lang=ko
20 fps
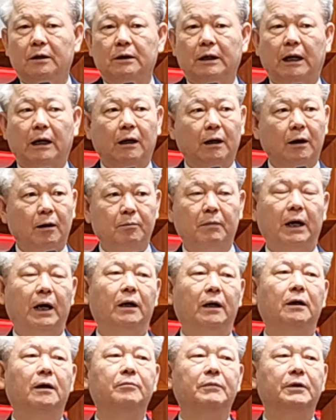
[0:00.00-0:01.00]
나라가
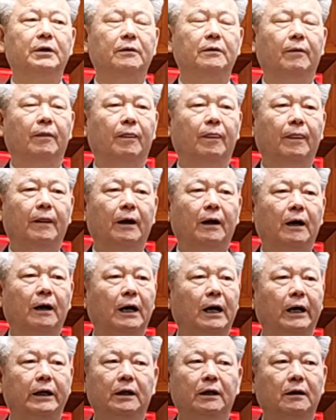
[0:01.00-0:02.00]
망하면
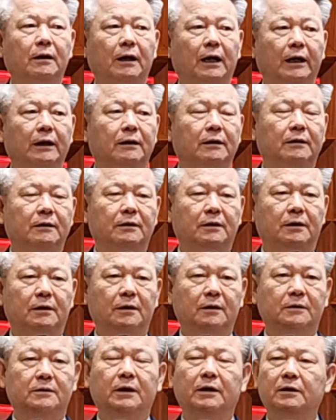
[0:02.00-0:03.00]
아이를
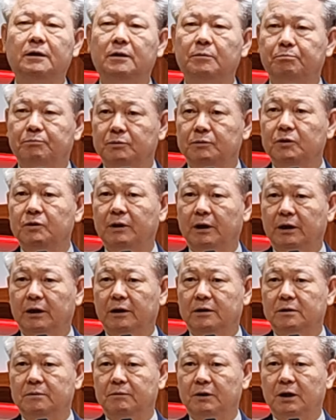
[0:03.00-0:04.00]
낳들 그게 기쁨이
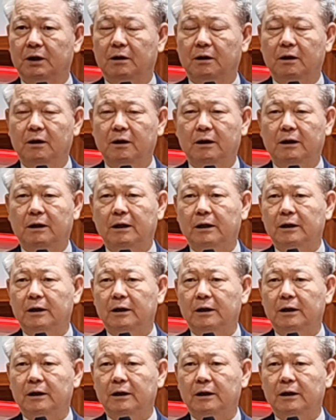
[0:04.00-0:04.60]
되겠습니까?